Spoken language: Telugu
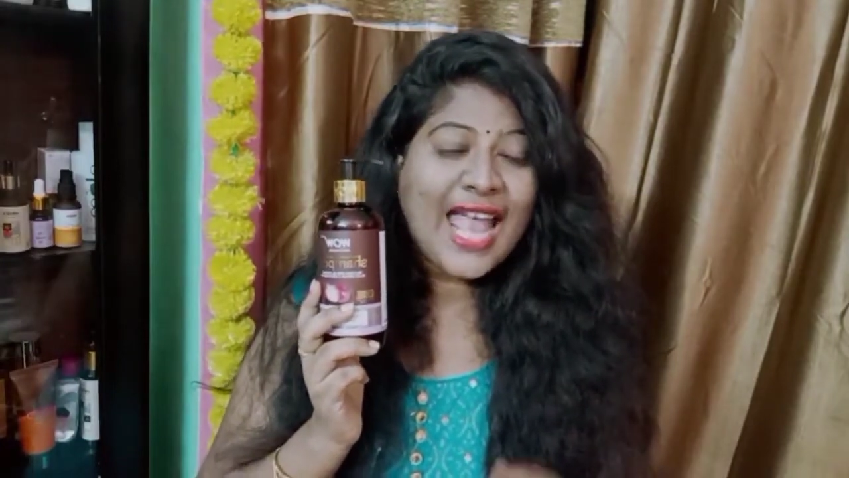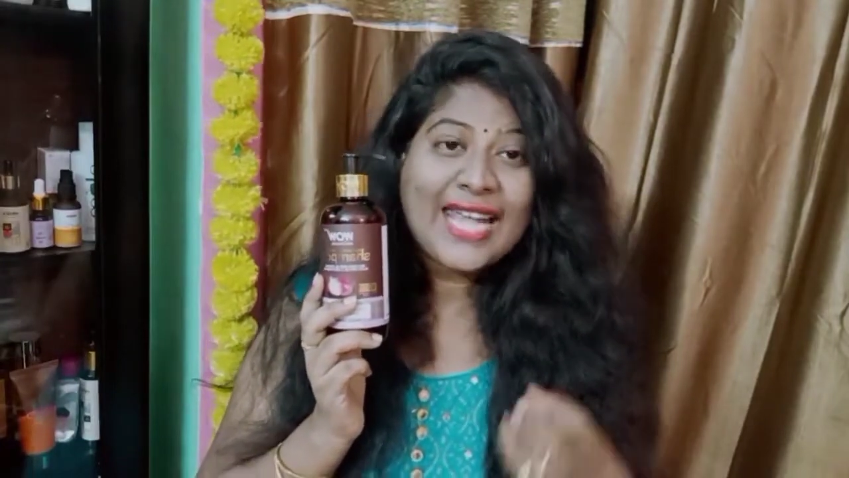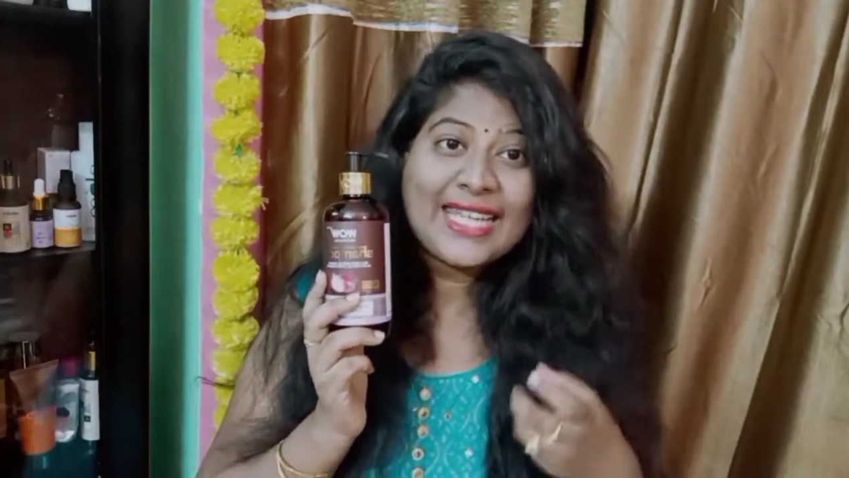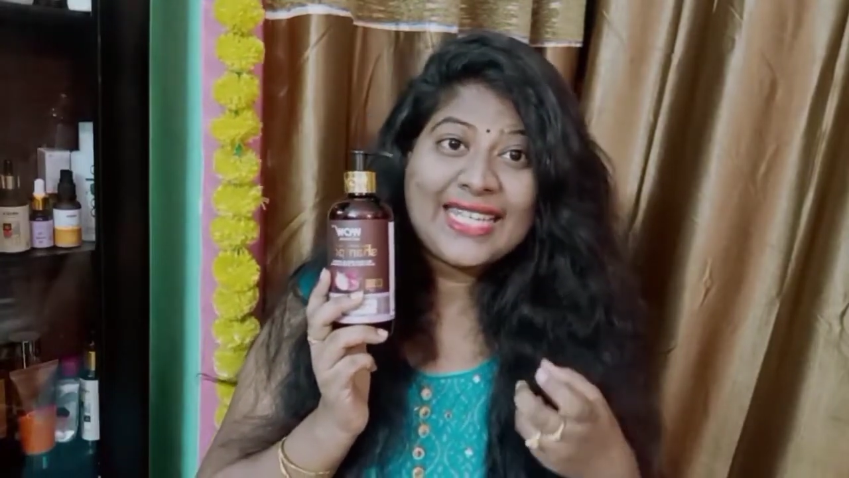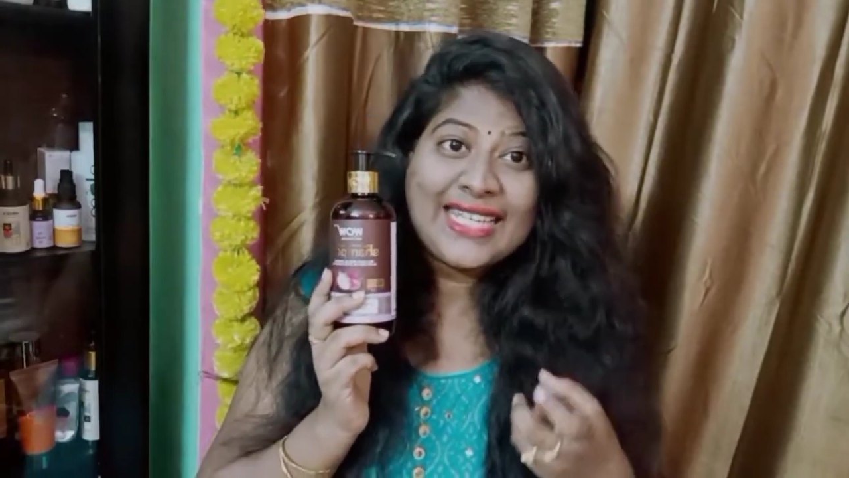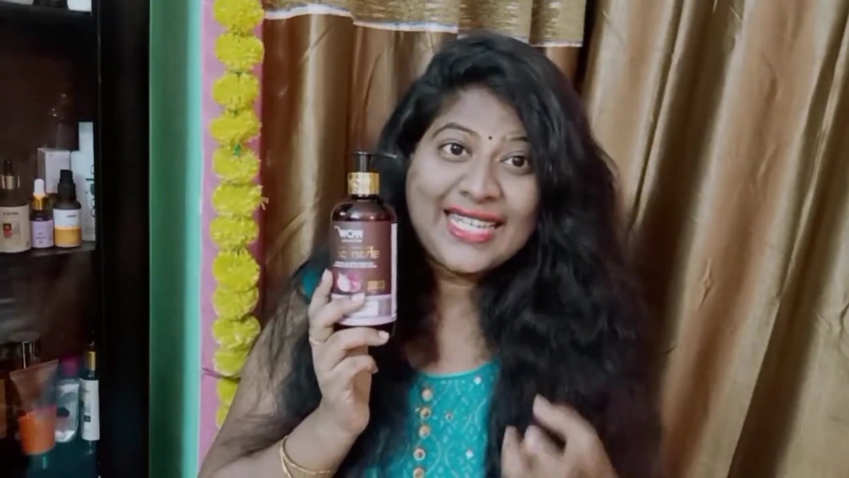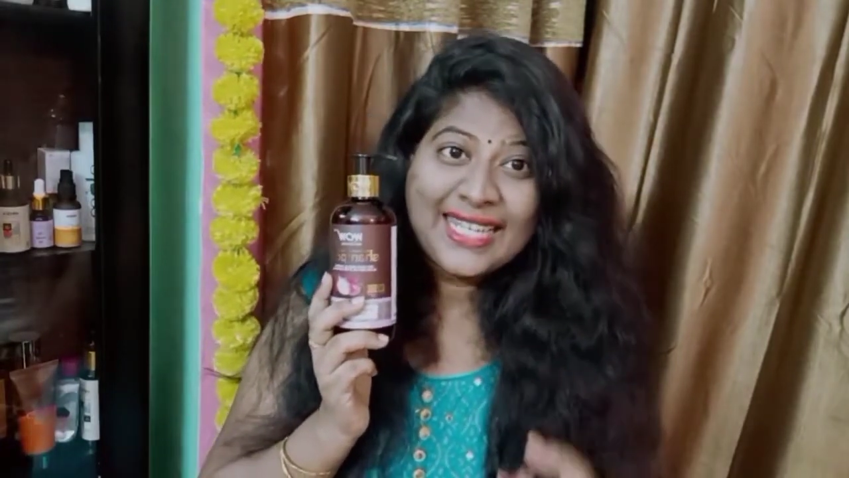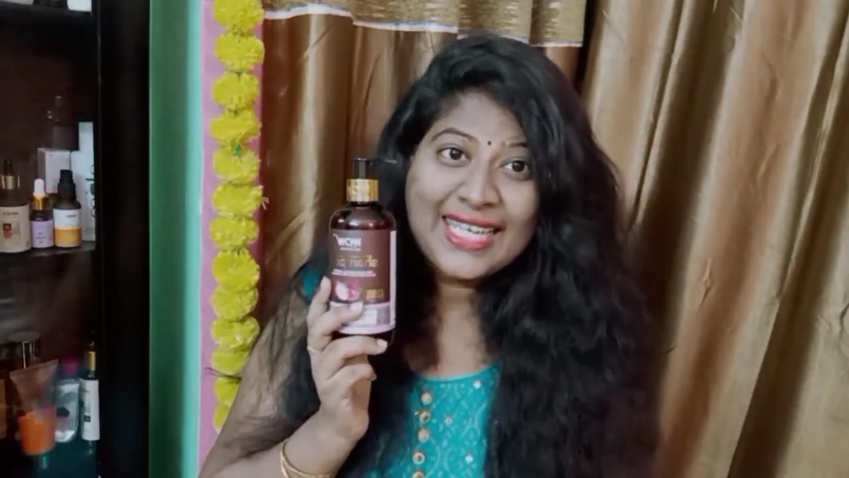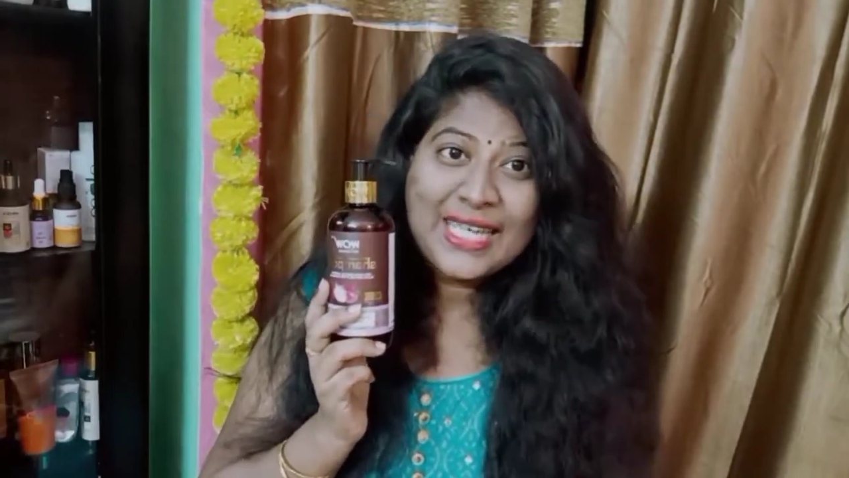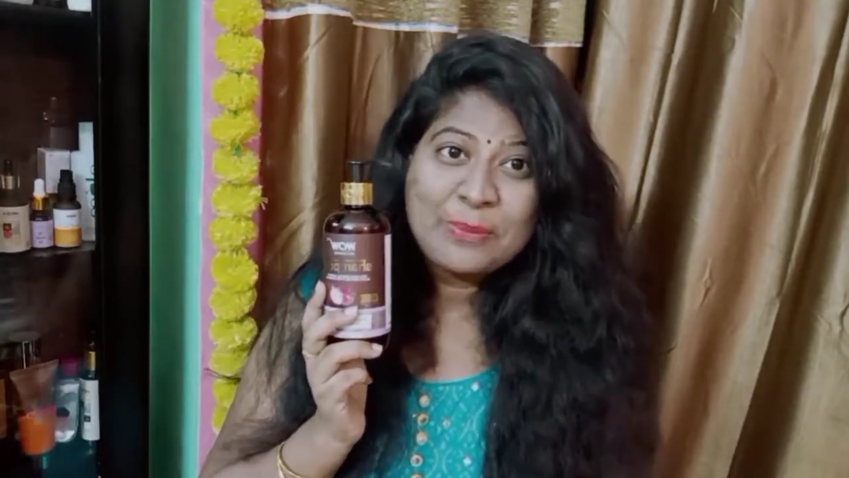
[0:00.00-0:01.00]
అండ్
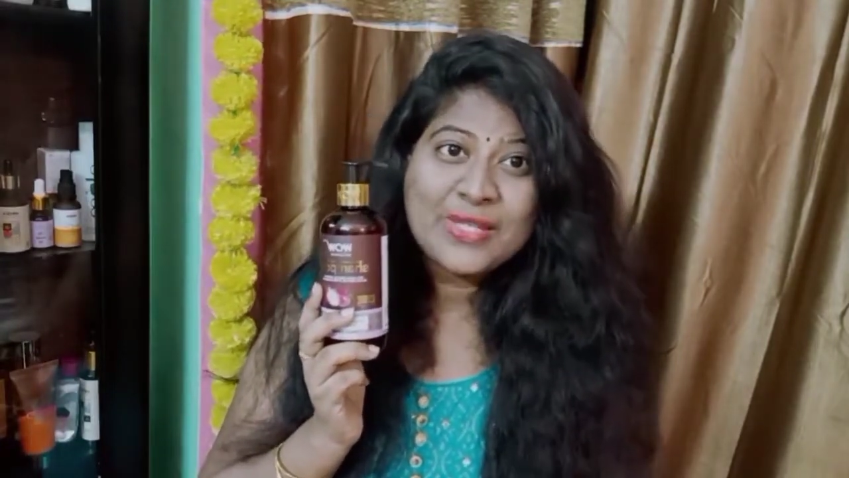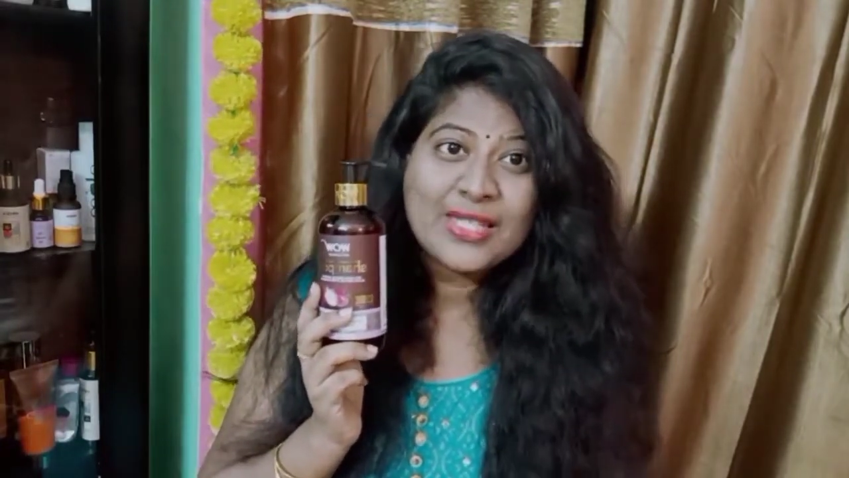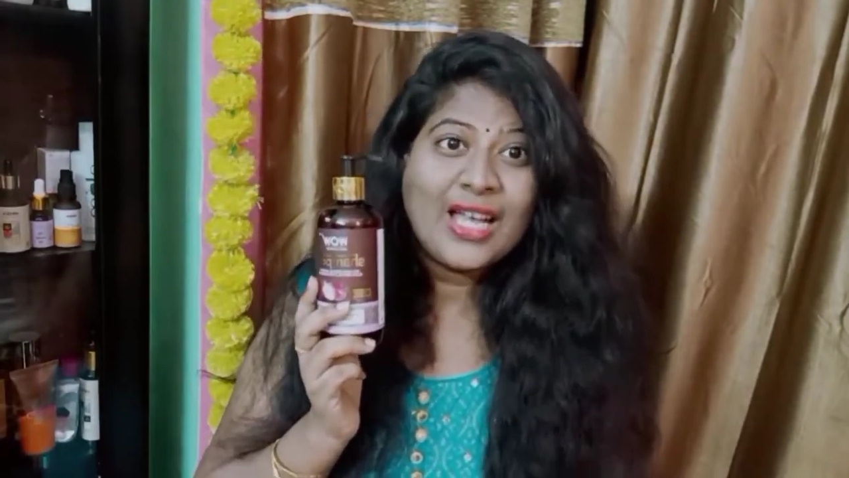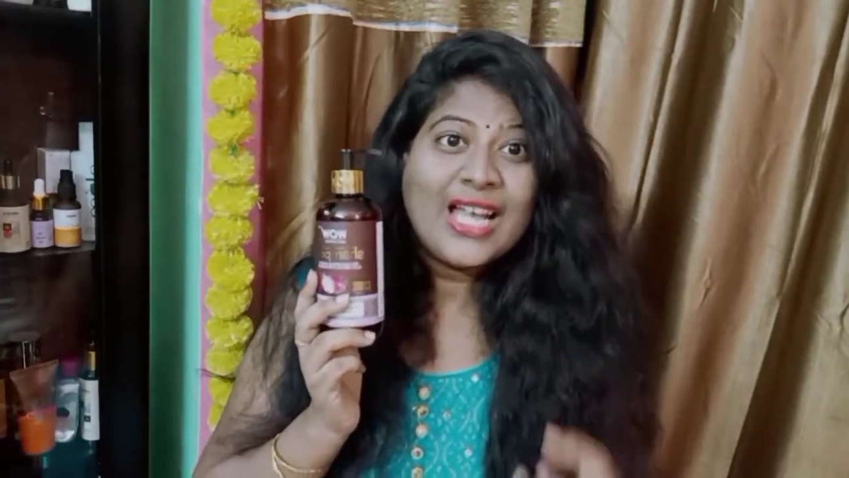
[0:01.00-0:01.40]
క్రీమ్స్